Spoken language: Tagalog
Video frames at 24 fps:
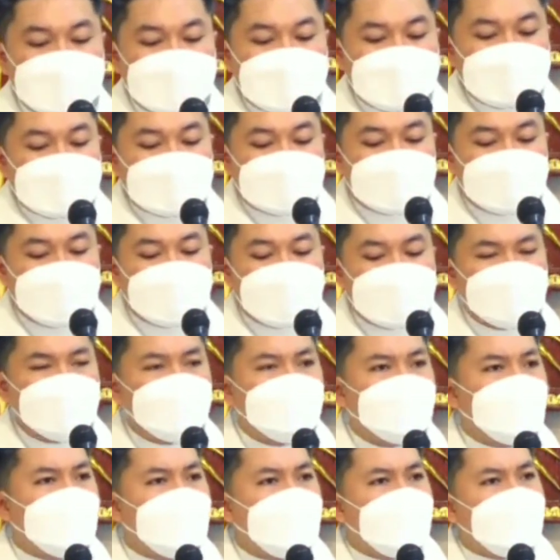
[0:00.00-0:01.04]
sila yung
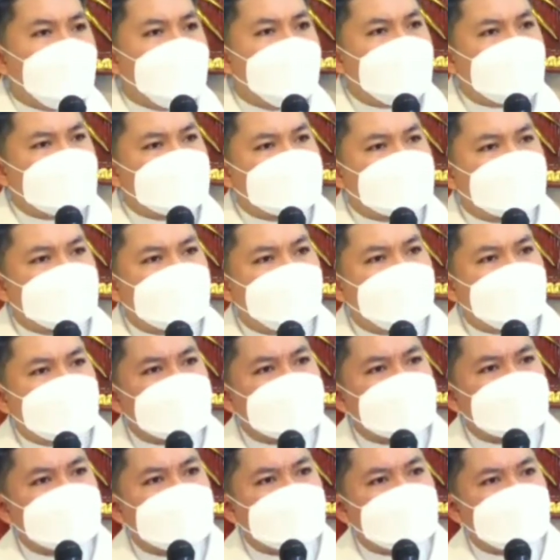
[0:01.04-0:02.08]

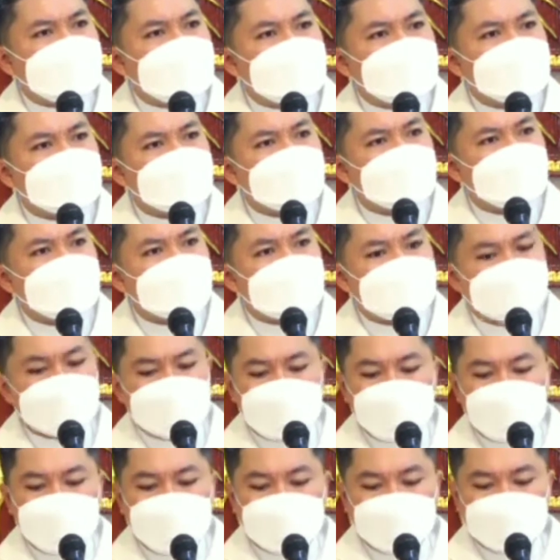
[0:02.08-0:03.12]
basta-basta na lang
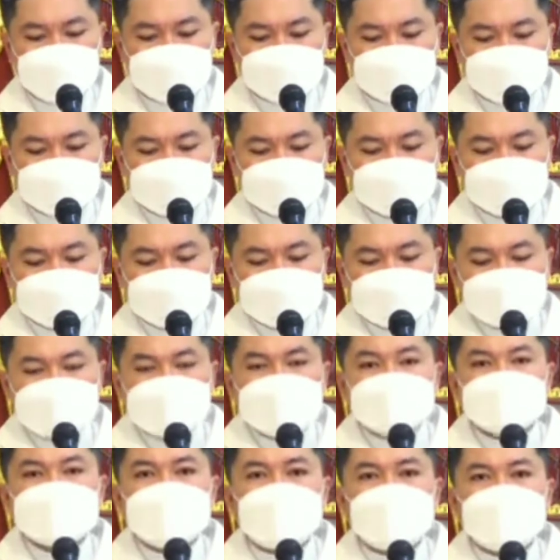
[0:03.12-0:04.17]
susulpot,
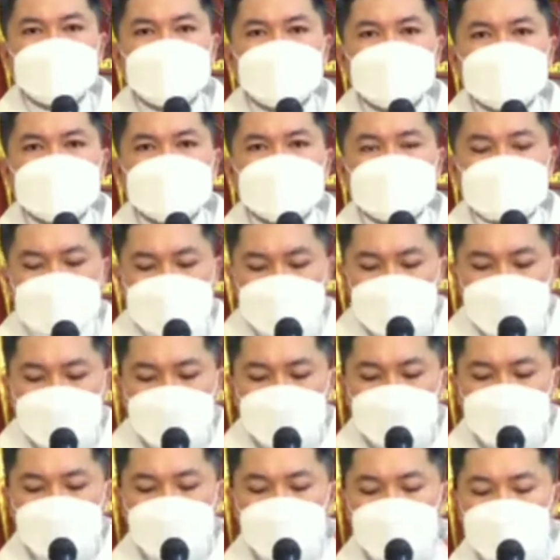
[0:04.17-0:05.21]
tapos
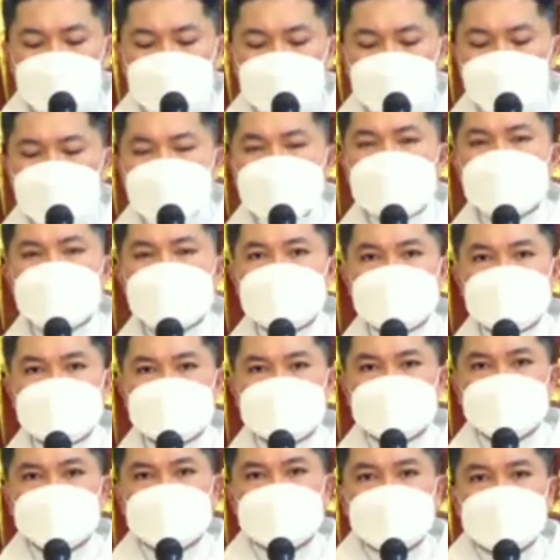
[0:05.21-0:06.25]
kukunin
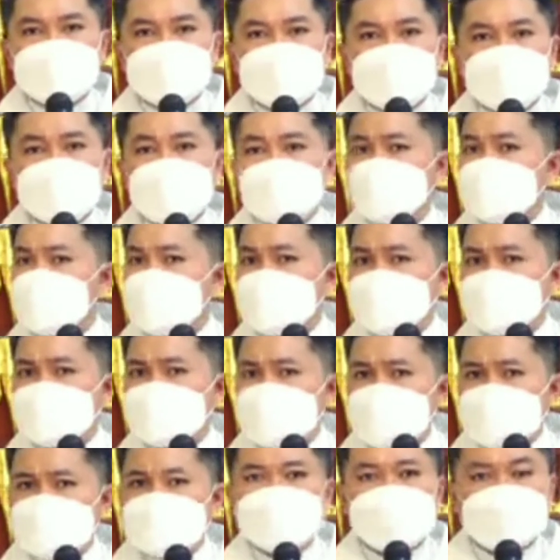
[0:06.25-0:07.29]
ang
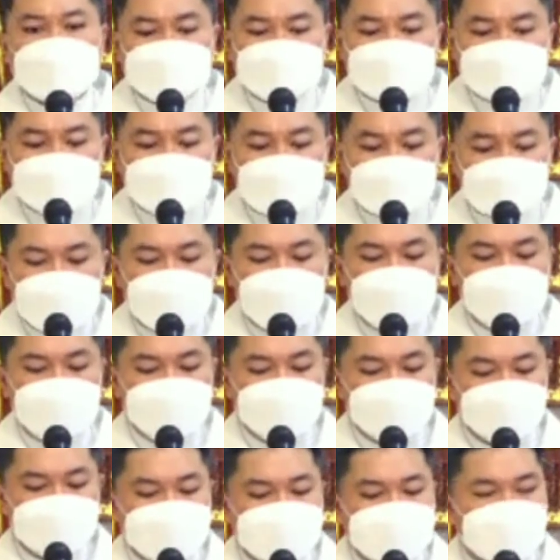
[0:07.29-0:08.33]
hindi sa kanila.
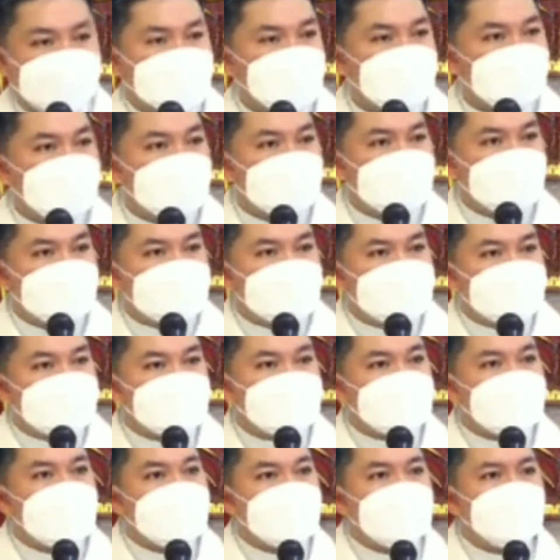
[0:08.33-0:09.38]

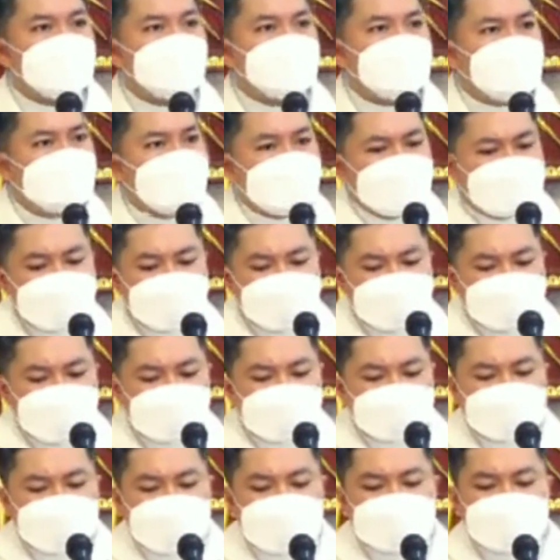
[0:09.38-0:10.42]
Sila yung
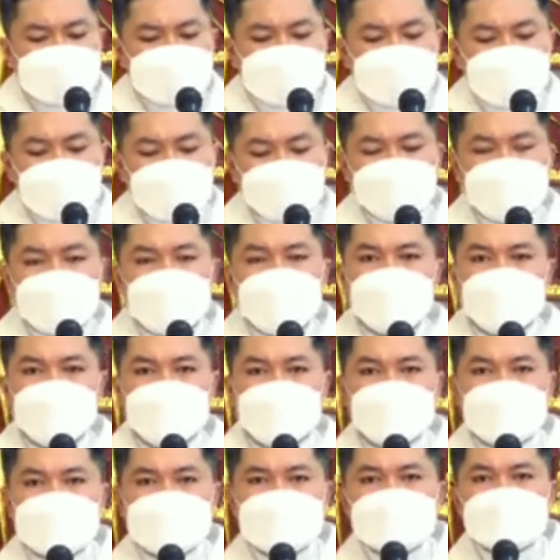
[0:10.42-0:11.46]
nakikinabang
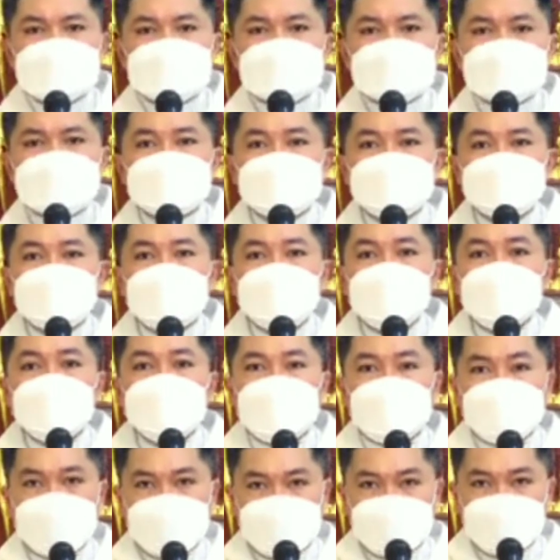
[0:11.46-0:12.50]
sa
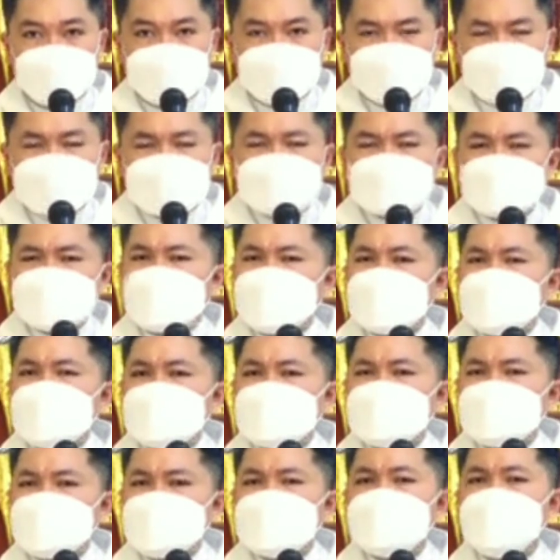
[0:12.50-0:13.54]
bunga na
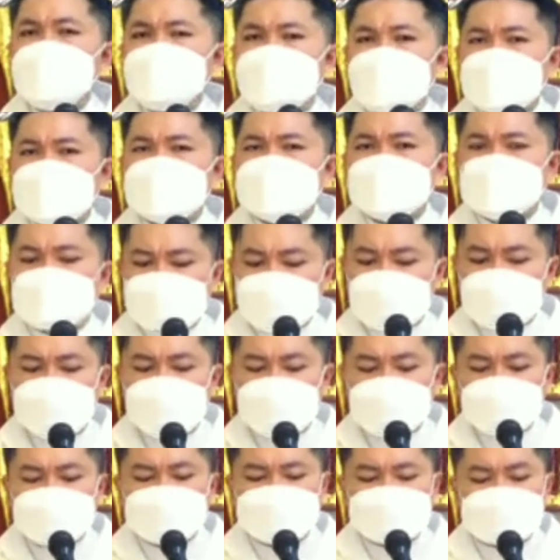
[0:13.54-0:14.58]
hindi naman sila
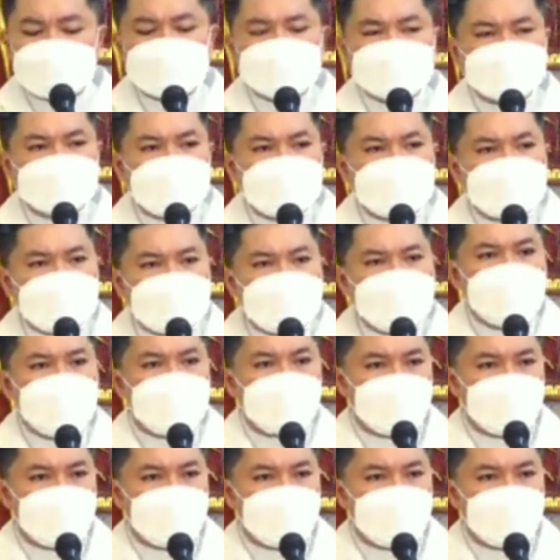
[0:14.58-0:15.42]
ang nagtanim.